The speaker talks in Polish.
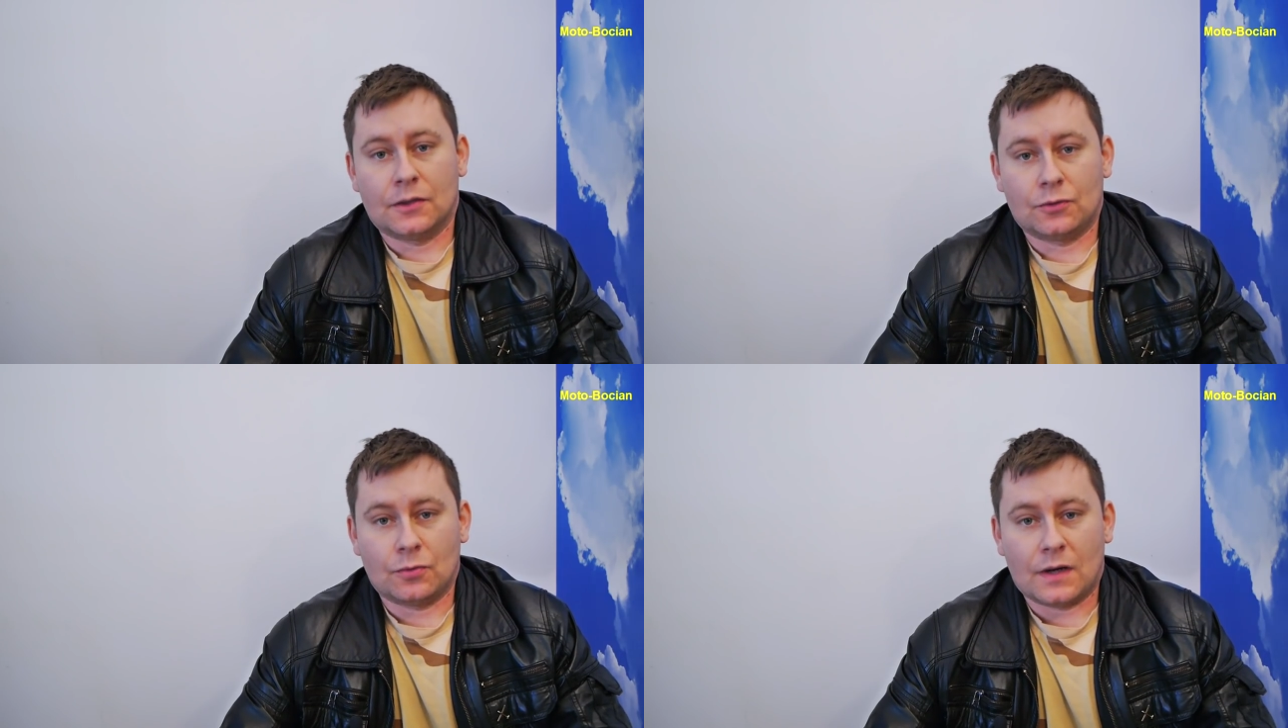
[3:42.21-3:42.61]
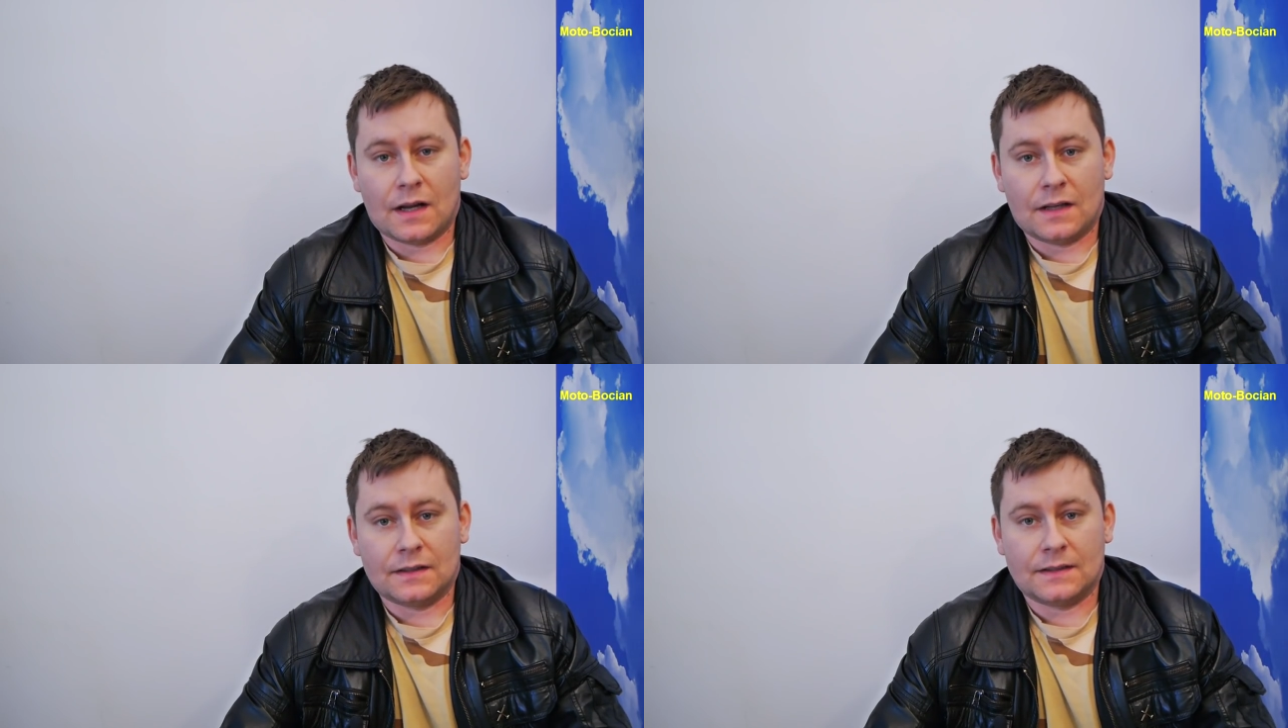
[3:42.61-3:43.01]

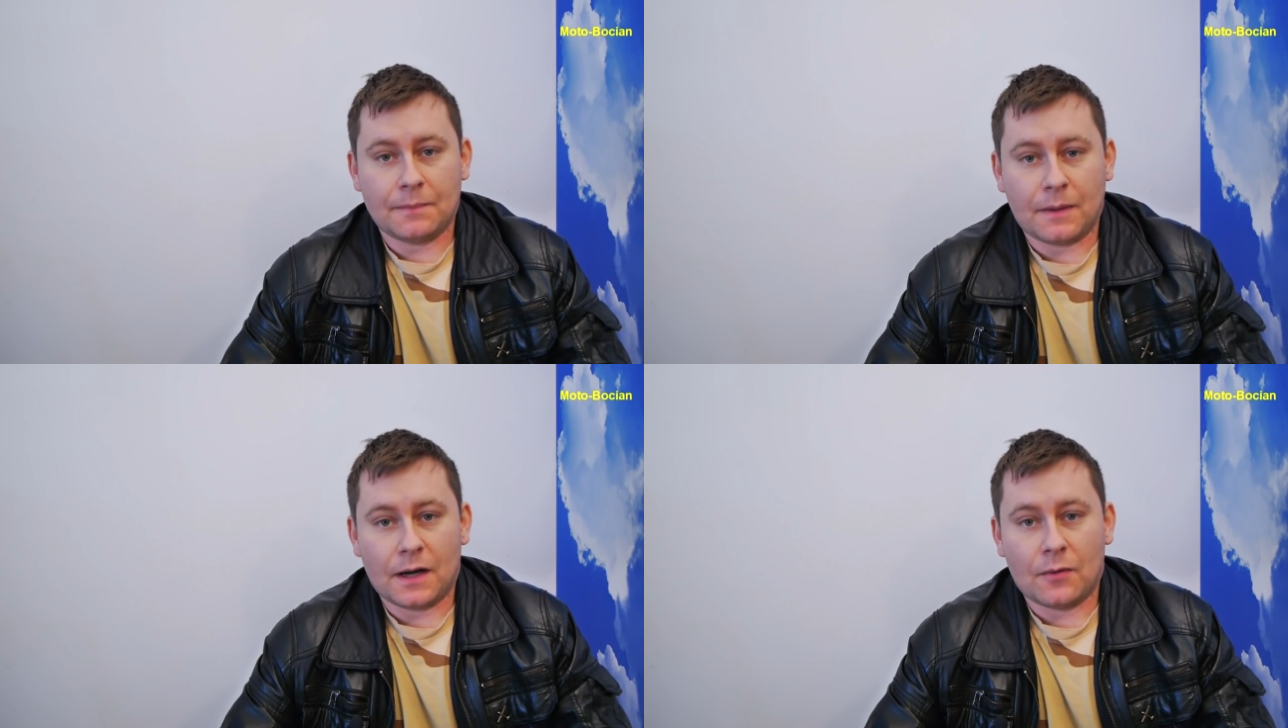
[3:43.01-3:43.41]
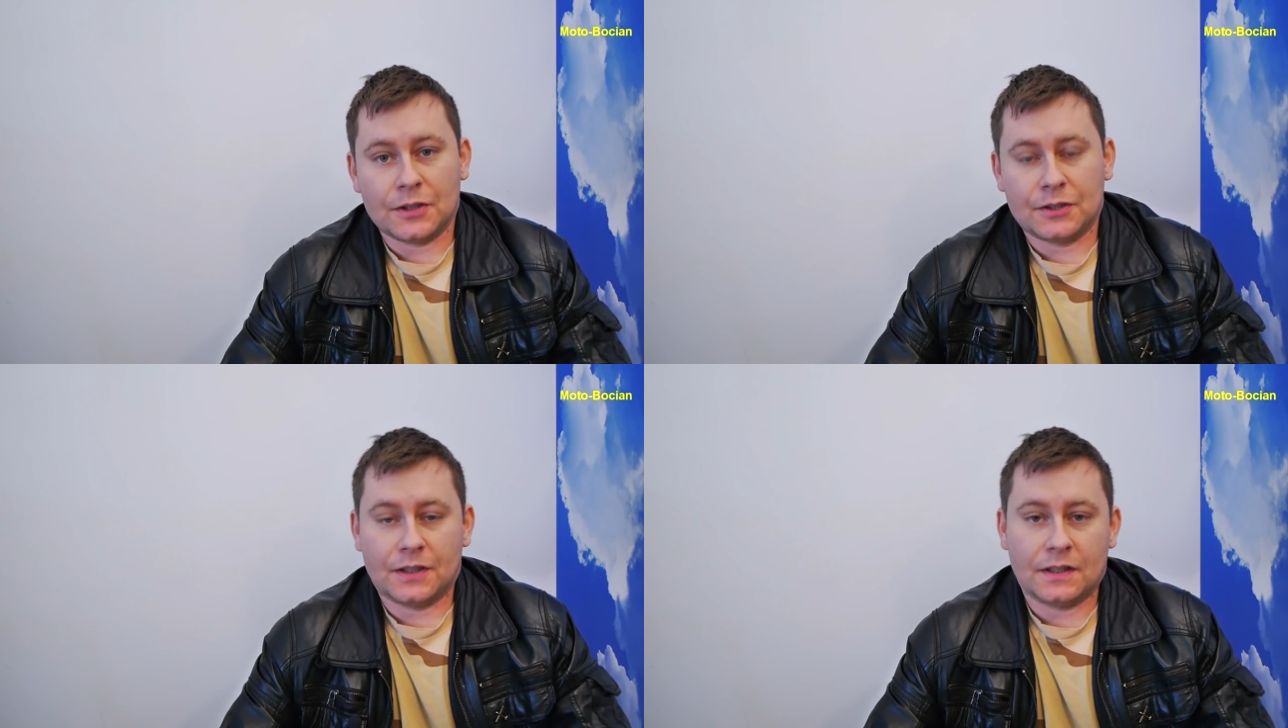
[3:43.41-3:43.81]
która
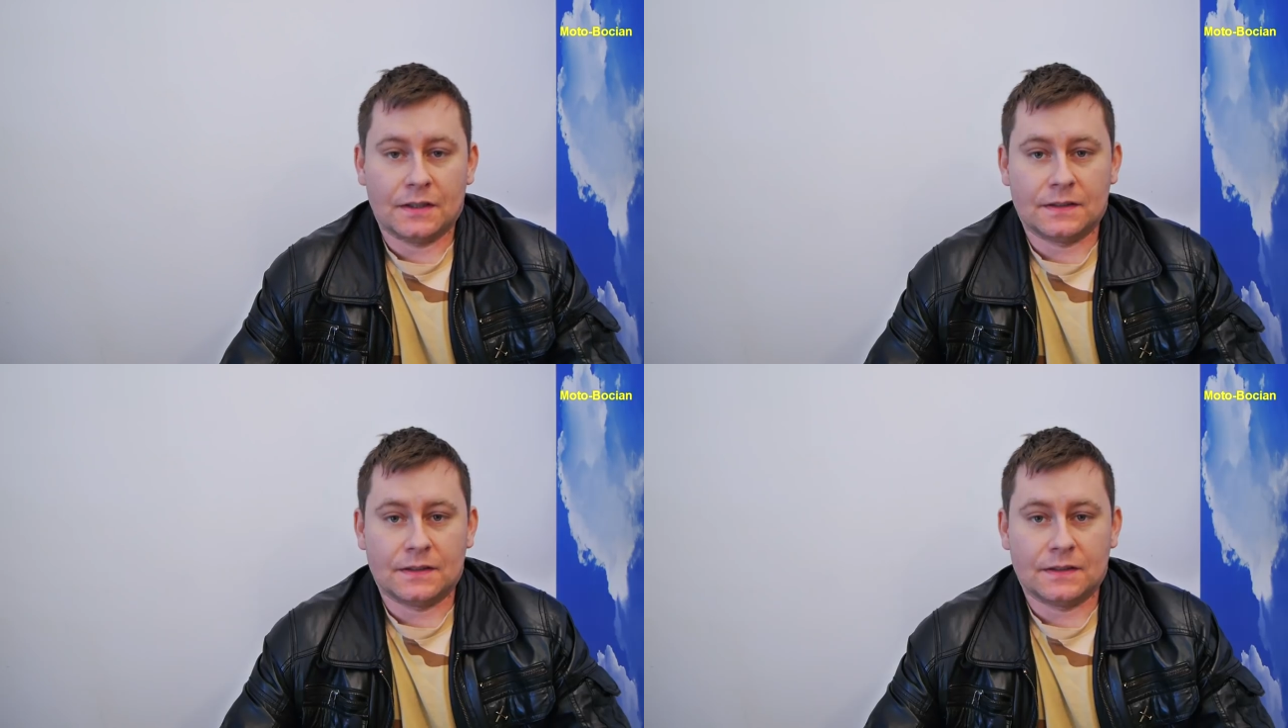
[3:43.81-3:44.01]
zapalała się